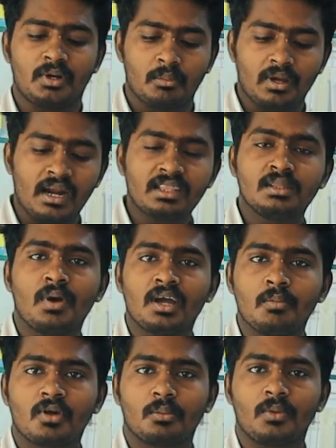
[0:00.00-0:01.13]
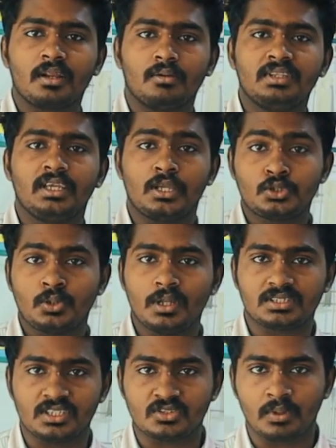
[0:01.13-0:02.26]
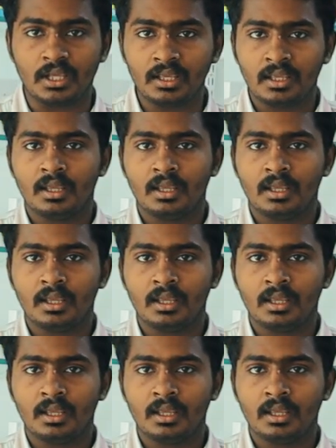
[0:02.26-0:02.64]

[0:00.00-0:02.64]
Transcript: இப்போ நம்ம அடுத்து பார்க்க போகிற மாடல் வந்து ஹெச் டு ஹெச் டிஸ்பிளே